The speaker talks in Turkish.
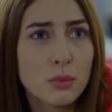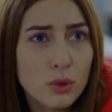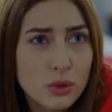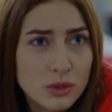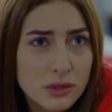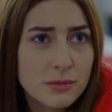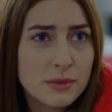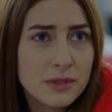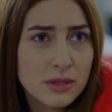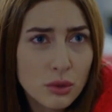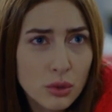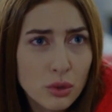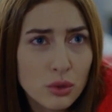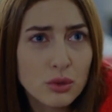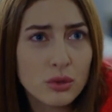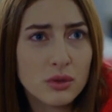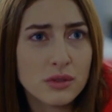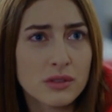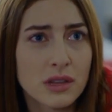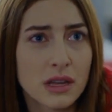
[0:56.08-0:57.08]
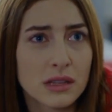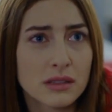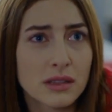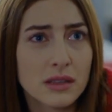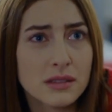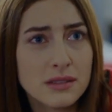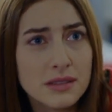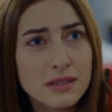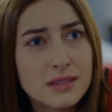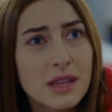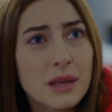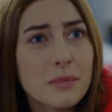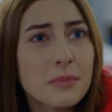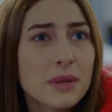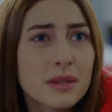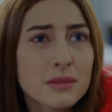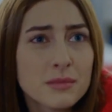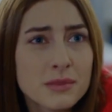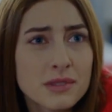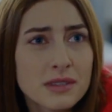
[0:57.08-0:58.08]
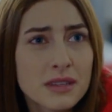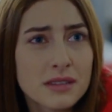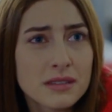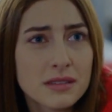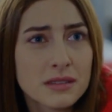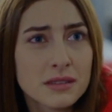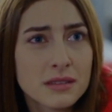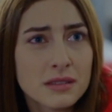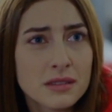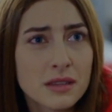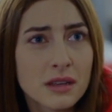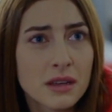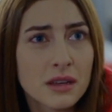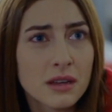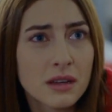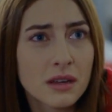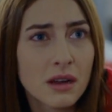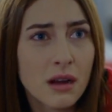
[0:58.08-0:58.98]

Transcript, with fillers: Ya polis bizi koruyor zaten. Siz de hep yanımızdasınız.